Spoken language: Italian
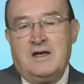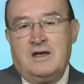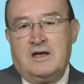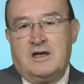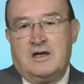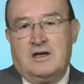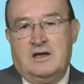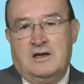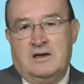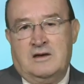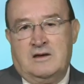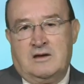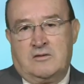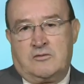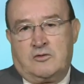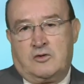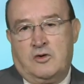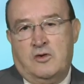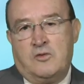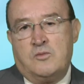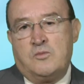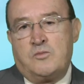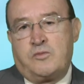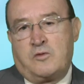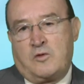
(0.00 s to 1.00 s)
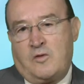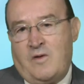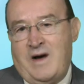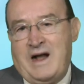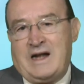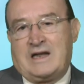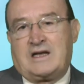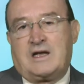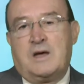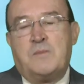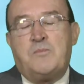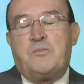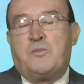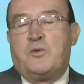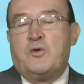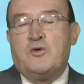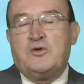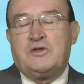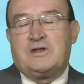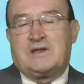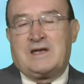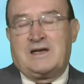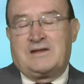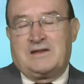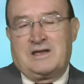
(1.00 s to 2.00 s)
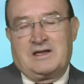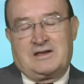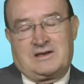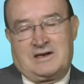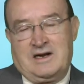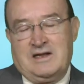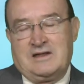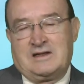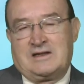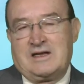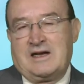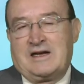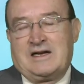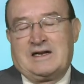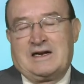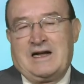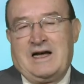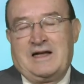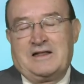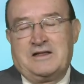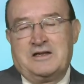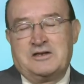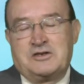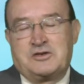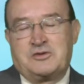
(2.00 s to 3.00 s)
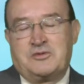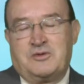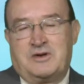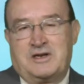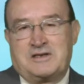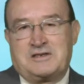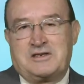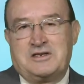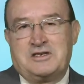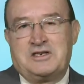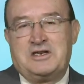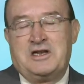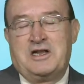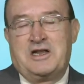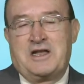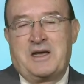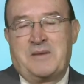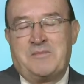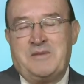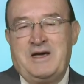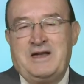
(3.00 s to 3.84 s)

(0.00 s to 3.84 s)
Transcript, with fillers: eh, con qualche punta di 30 gradi sulla Sicilia.